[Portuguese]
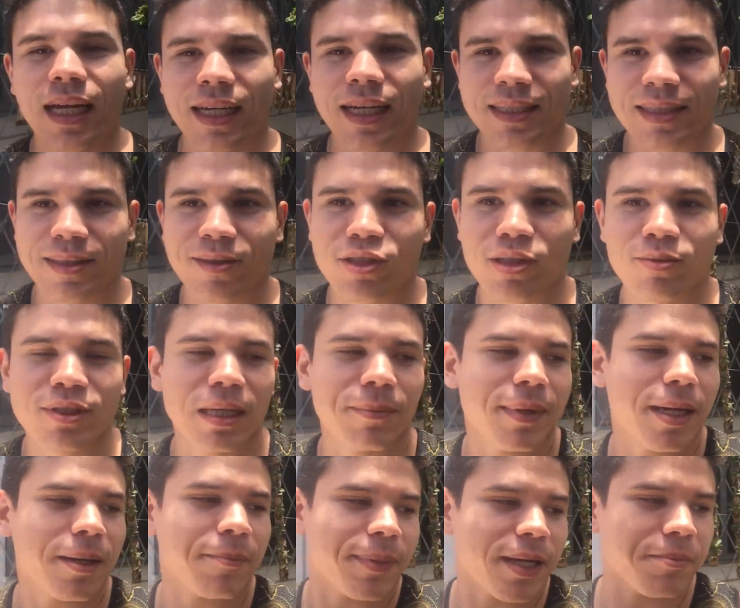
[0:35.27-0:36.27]
Assim como
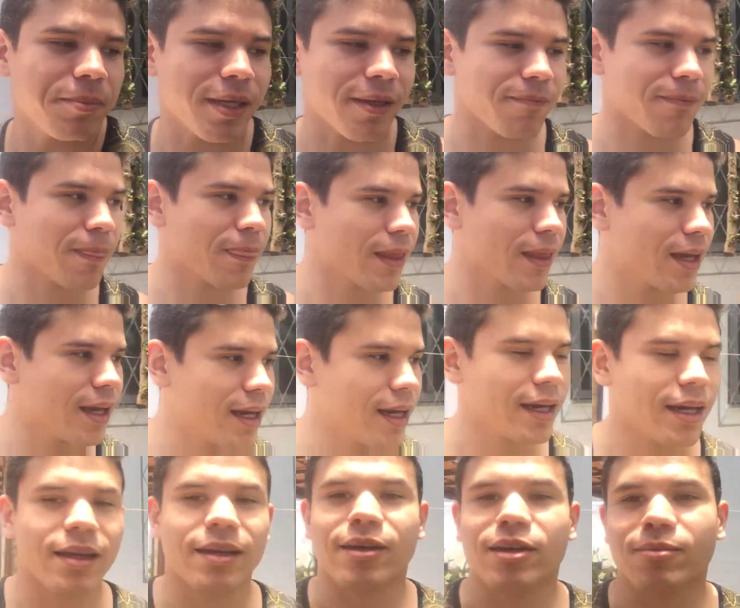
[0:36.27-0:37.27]
também é para mim.
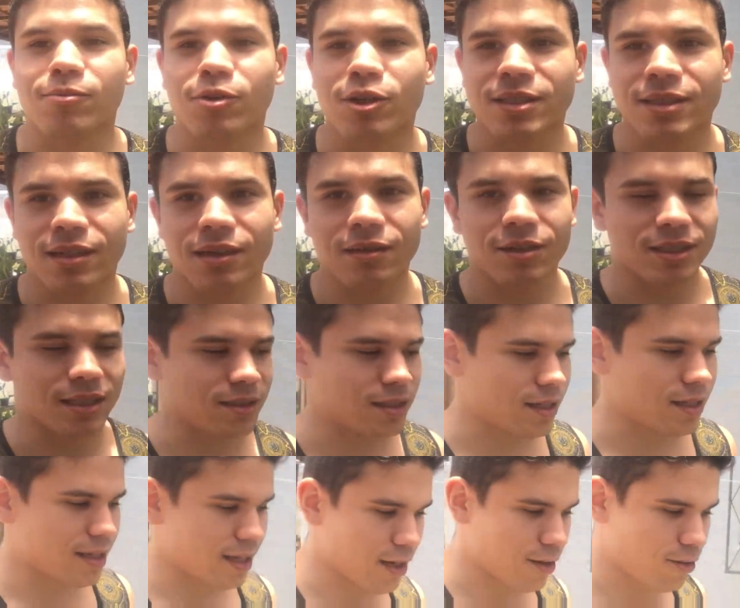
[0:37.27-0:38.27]
Quero mostrar a vocês
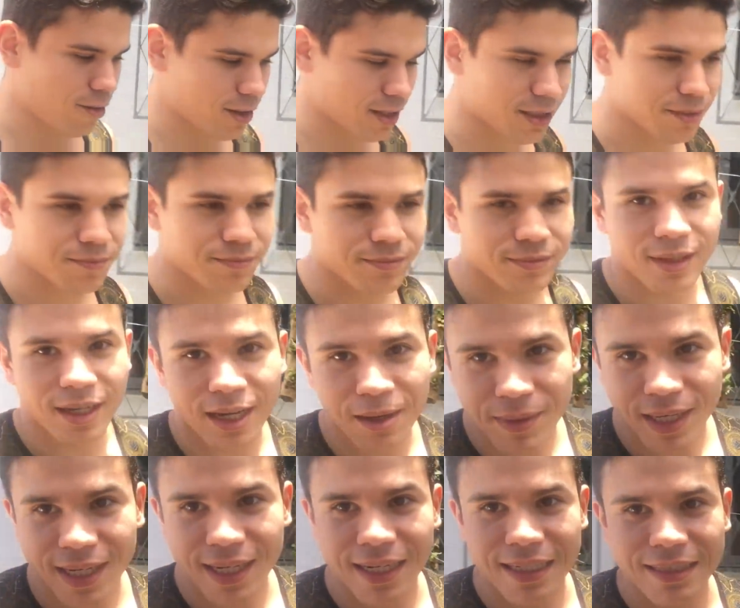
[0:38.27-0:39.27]
aqui agora a
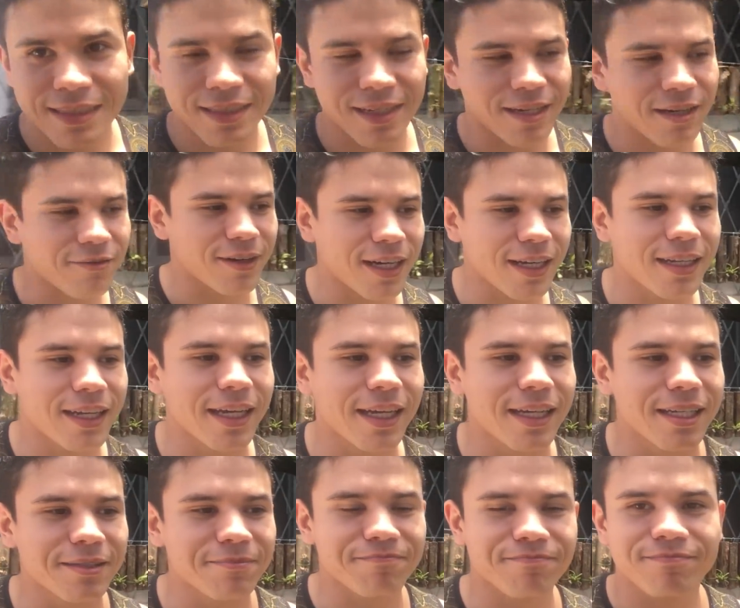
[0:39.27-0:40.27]
minha Catleia
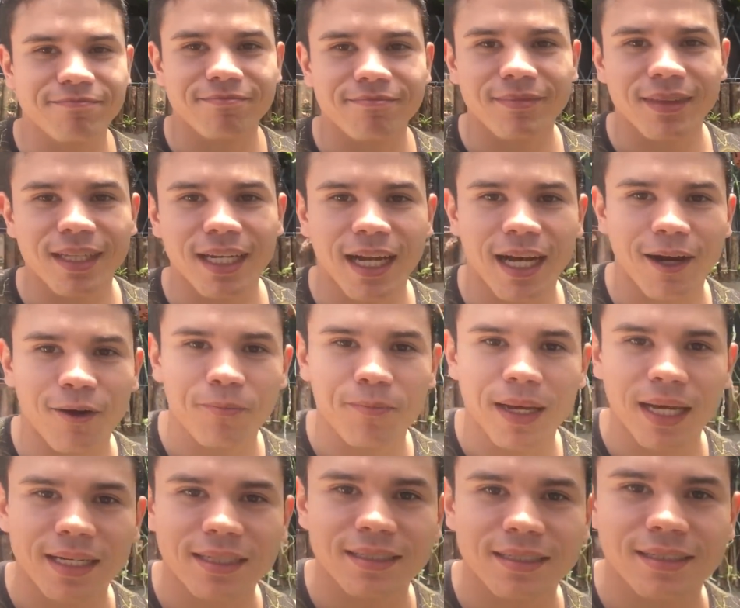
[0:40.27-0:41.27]
Varneri
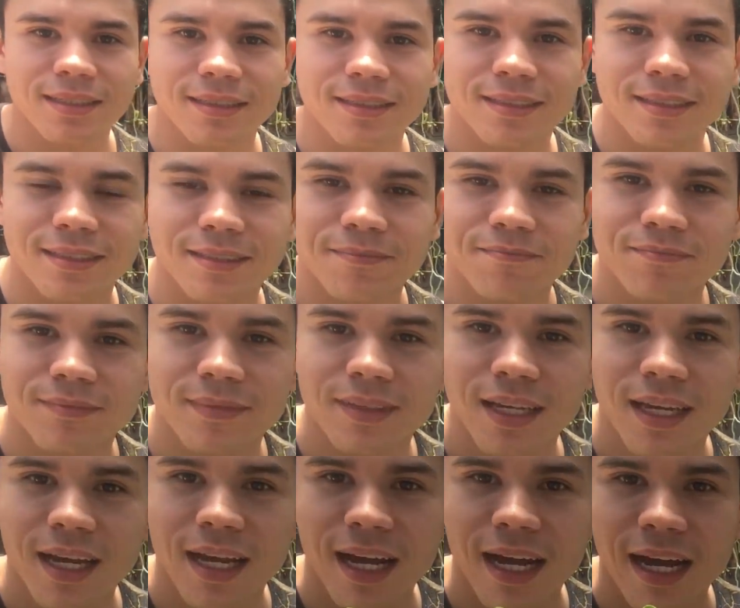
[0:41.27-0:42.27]
Albessens
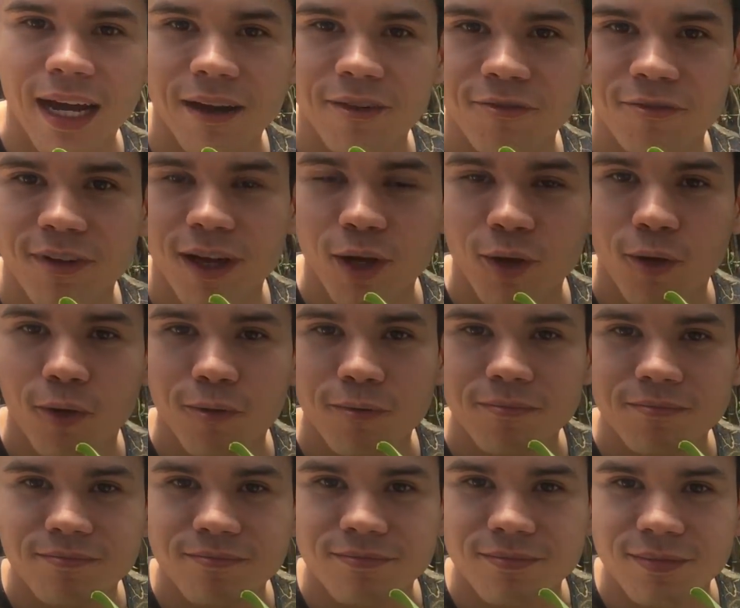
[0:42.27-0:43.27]
Avalon,
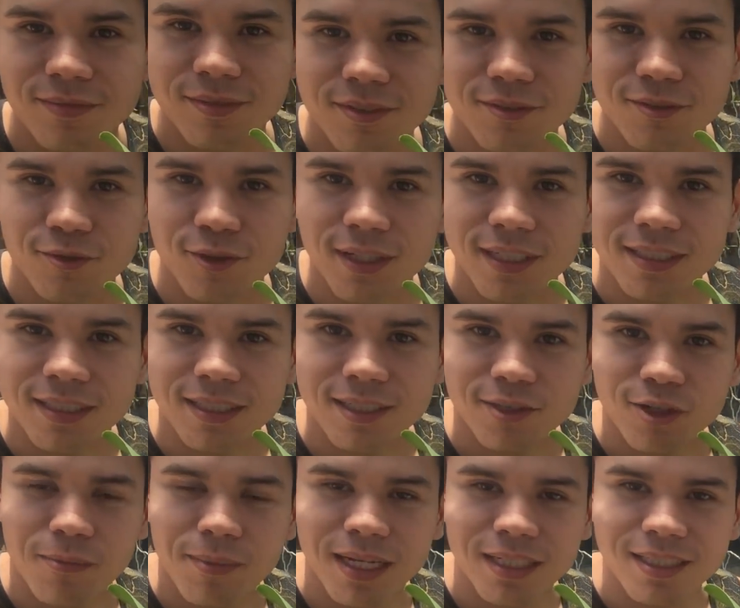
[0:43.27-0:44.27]
foi assim
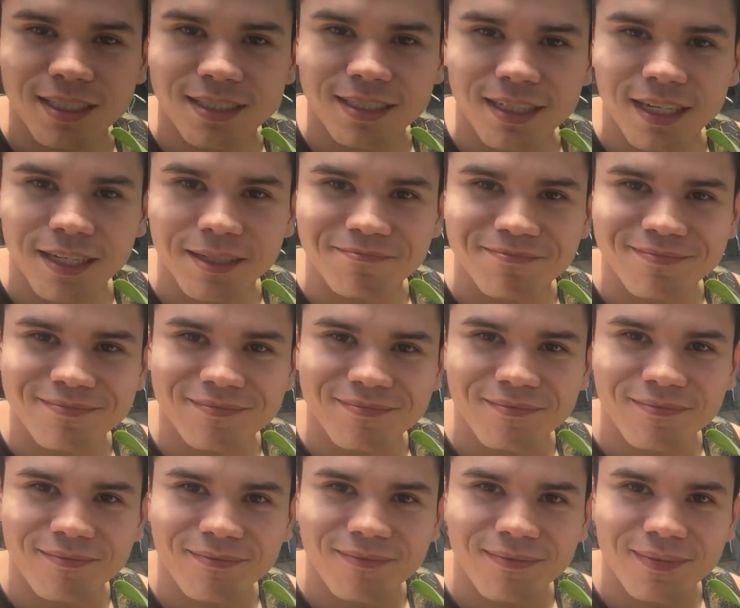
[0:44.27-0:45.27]
que eu a batizei,
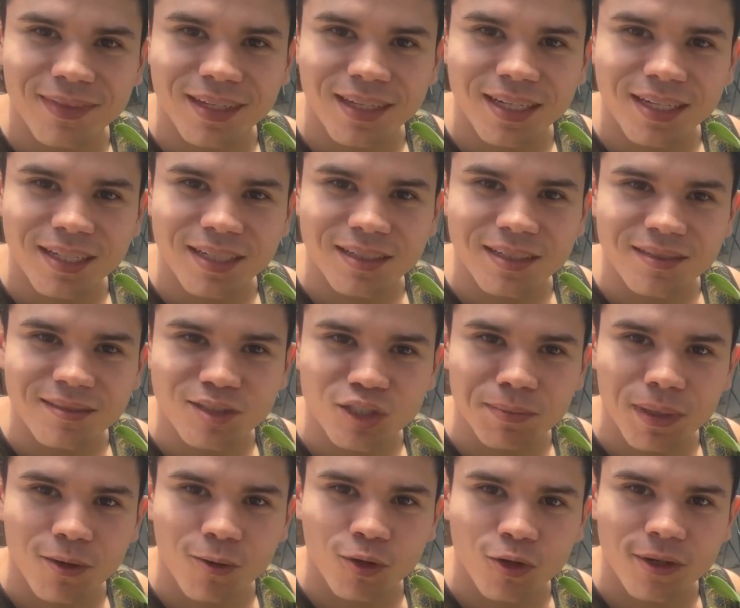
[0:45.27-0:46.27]
de
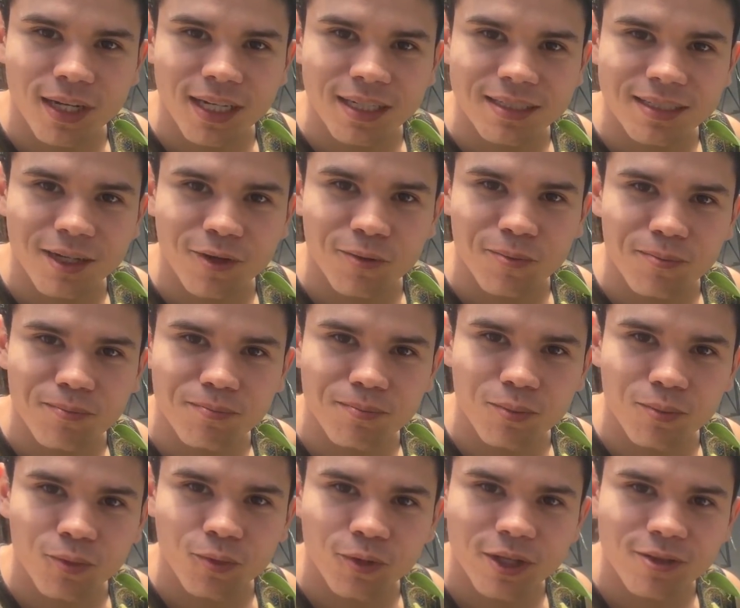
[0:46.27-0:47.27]
uma coloração
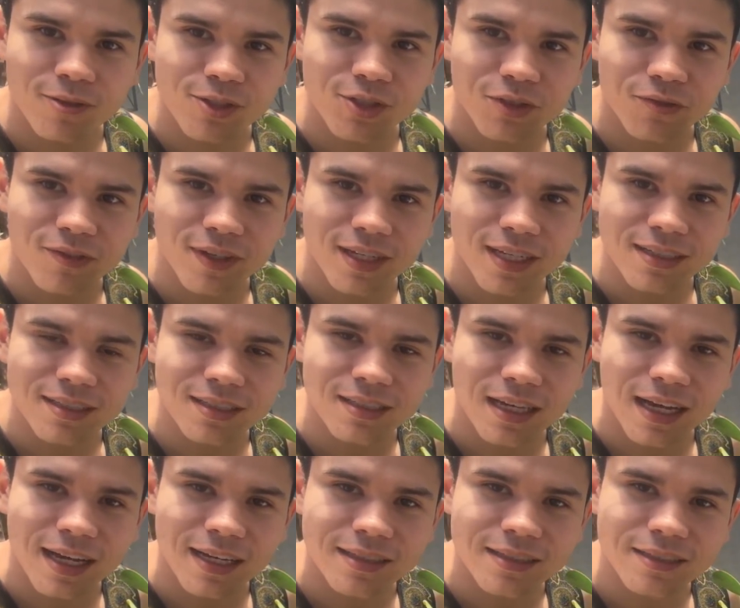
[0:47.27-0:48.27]
muito
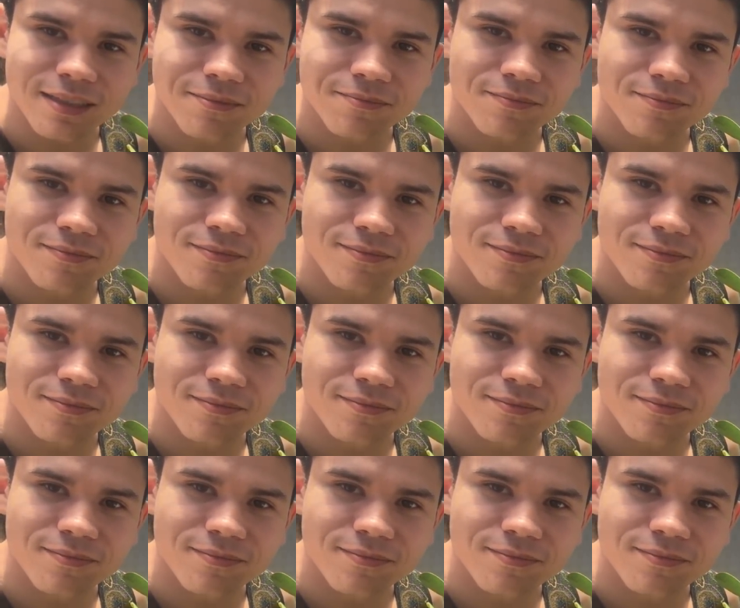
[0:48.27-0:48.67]
diferenciada.